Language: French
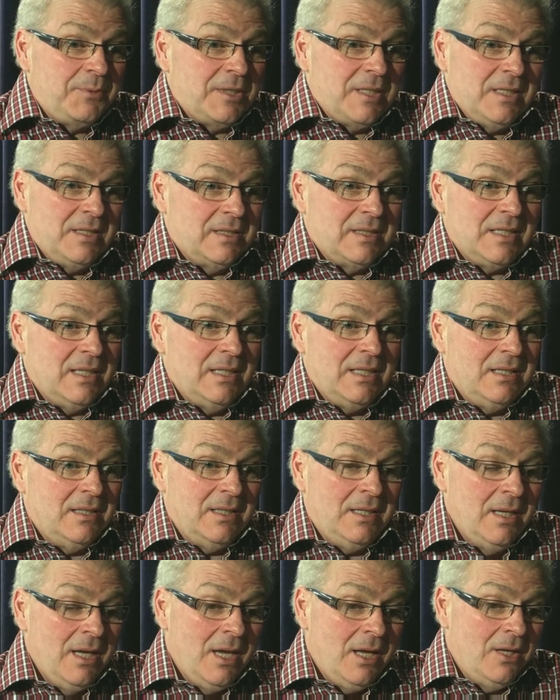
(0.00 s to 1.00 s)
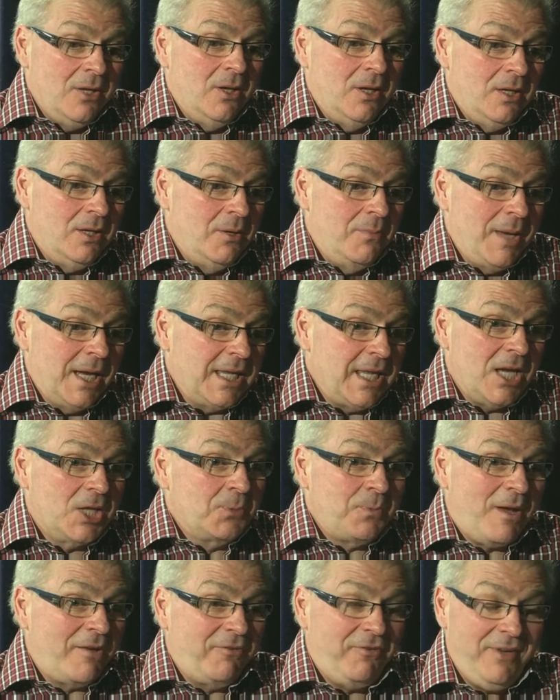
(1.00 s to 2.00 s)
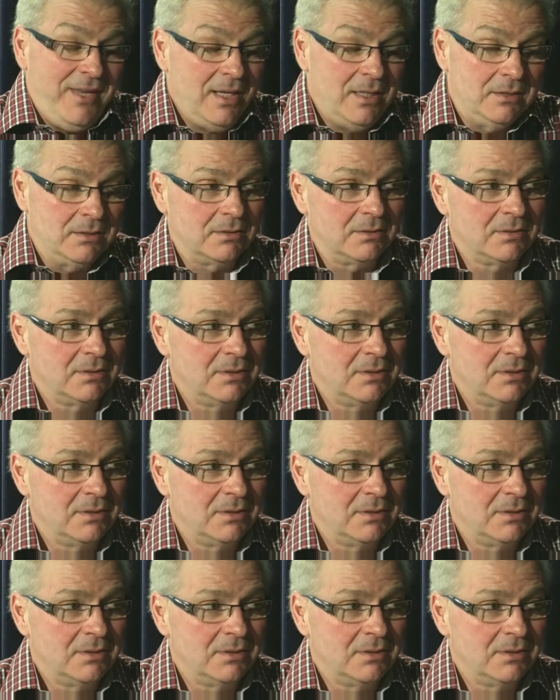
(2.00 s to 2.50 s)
puis c'est le, mariage parfait.